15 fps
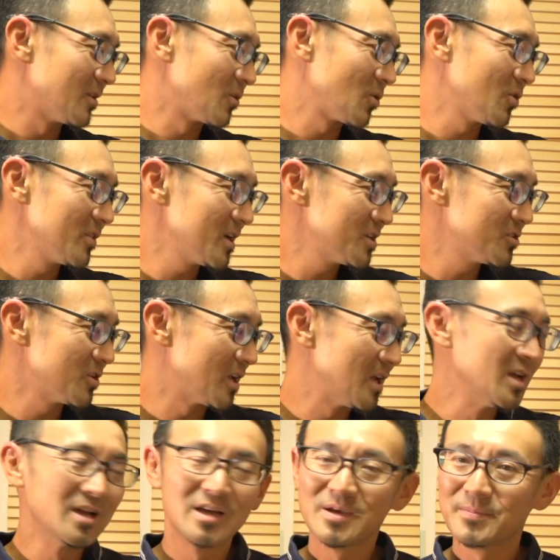あのこんな人に
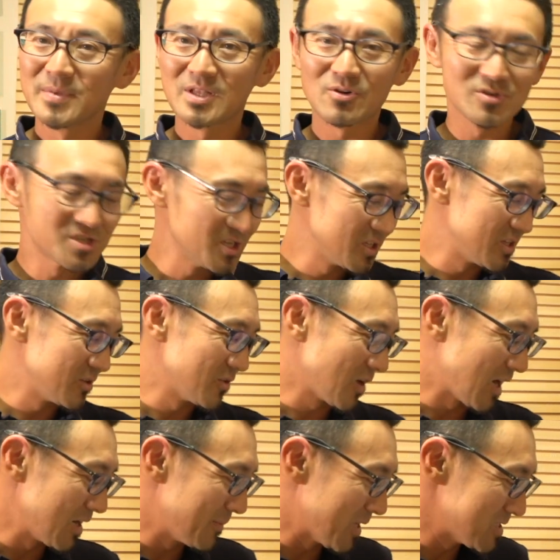見てほしいというの
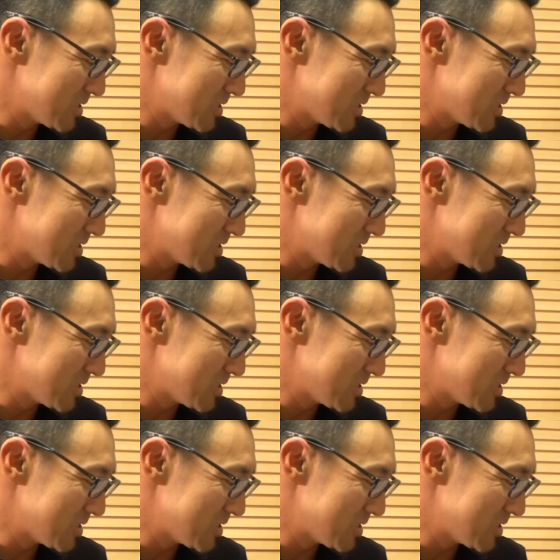がありま